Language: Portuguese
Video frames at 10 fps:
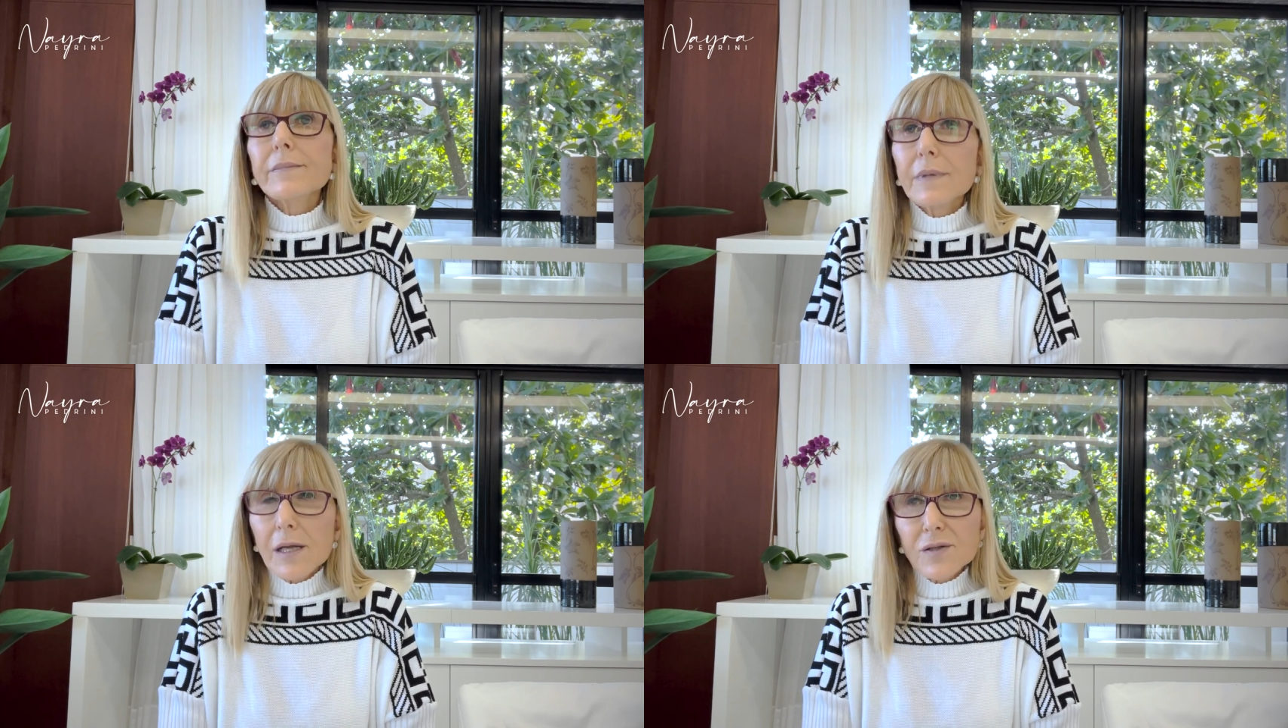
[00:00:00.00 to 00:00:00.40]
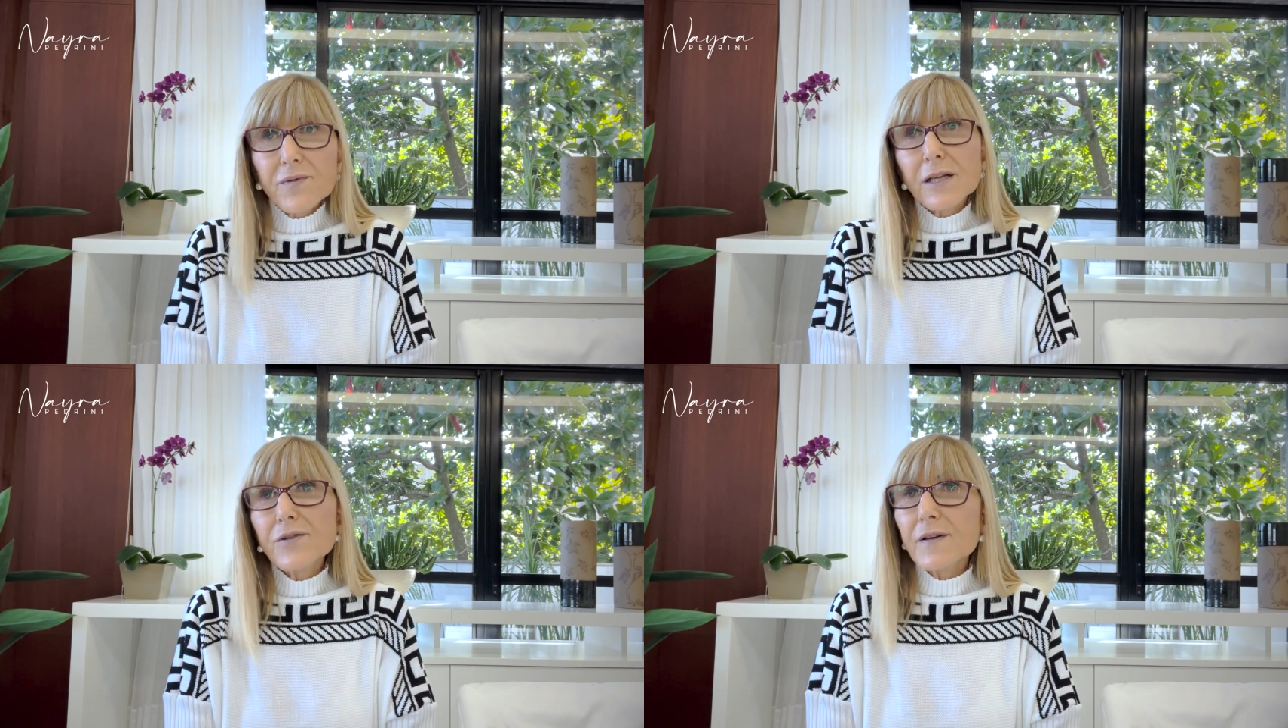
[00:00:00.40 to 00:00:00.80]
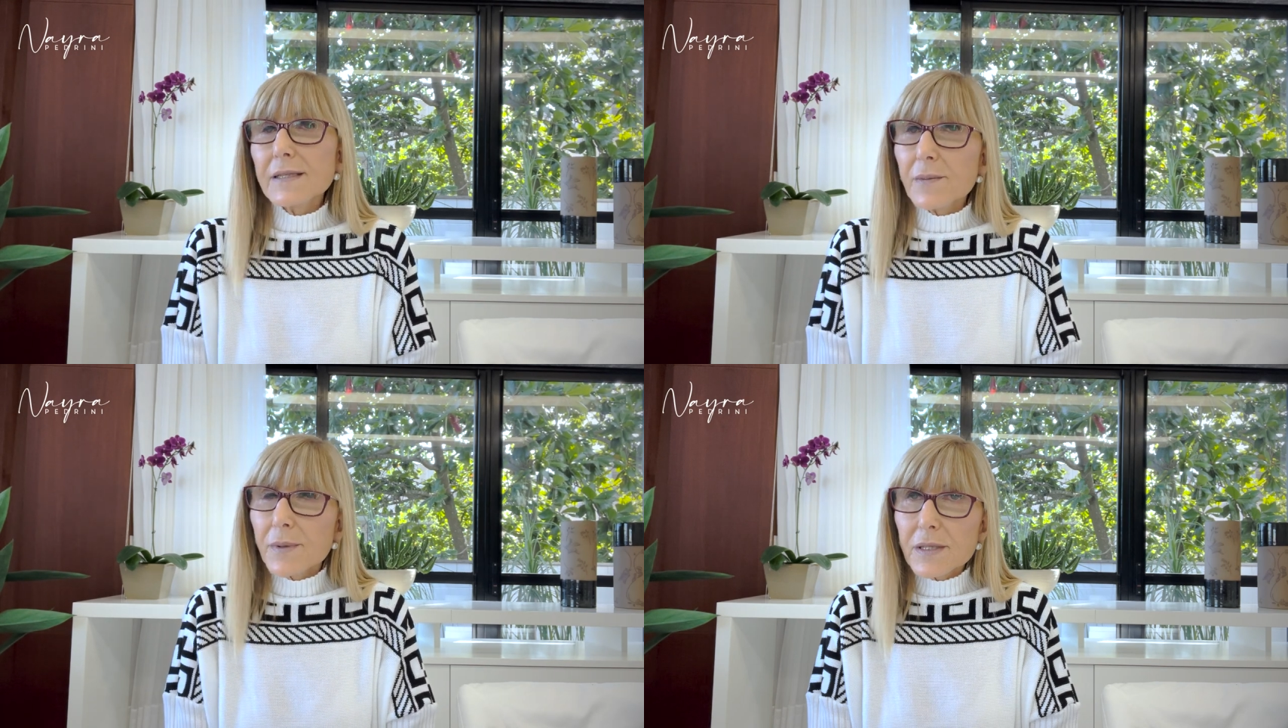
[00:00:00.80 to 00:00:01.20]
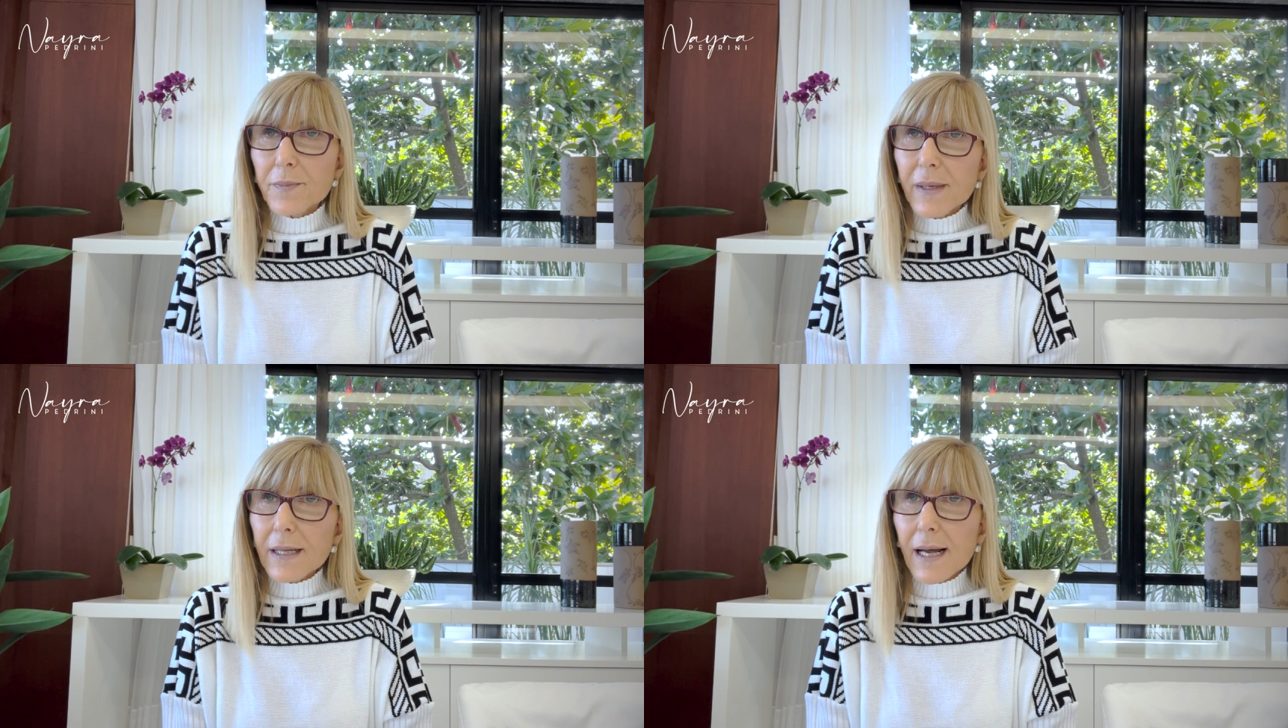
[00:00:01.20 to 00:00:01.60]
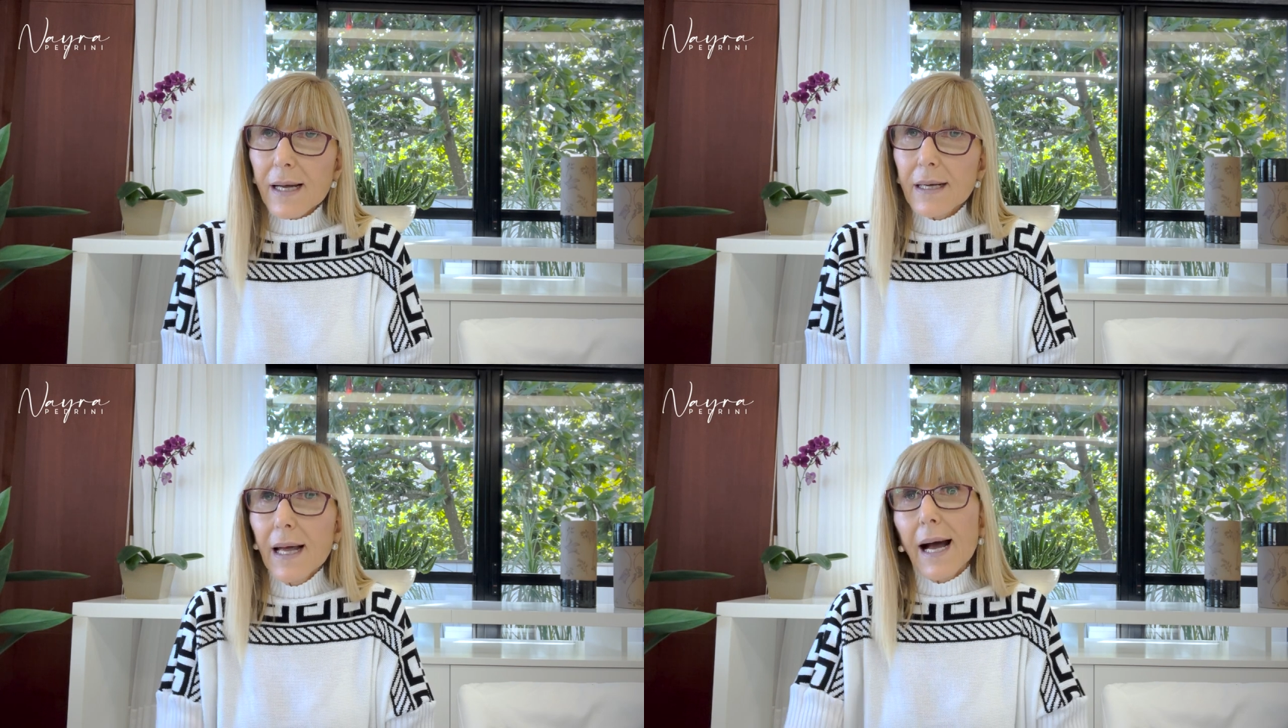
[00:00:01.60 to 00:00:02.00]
Deus vai te fazer prosperar,